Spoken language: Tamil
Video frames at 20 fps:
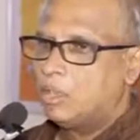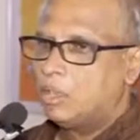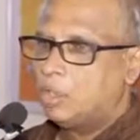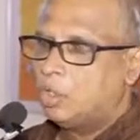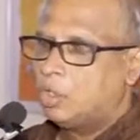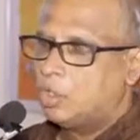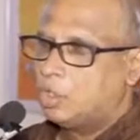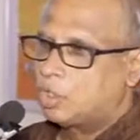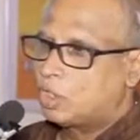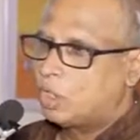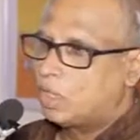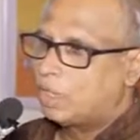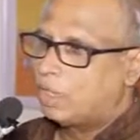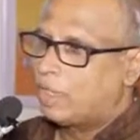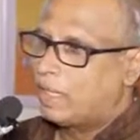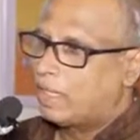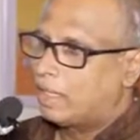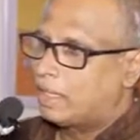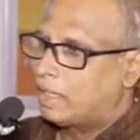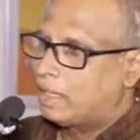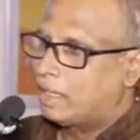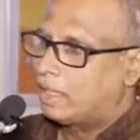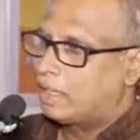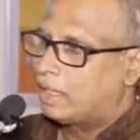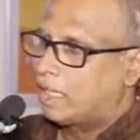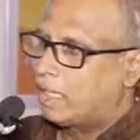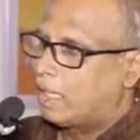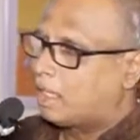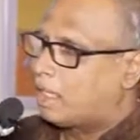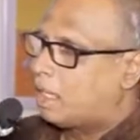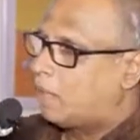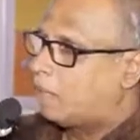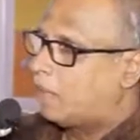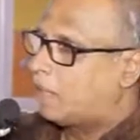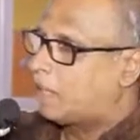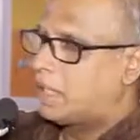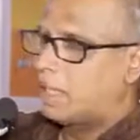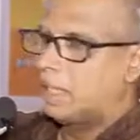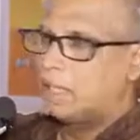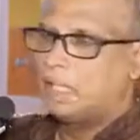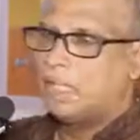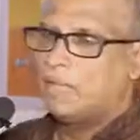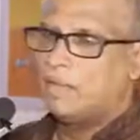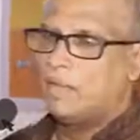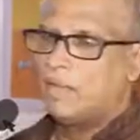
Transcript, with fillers: புல்டோசர் வைத்து தகர்க்கப்பட்ட அத்தனை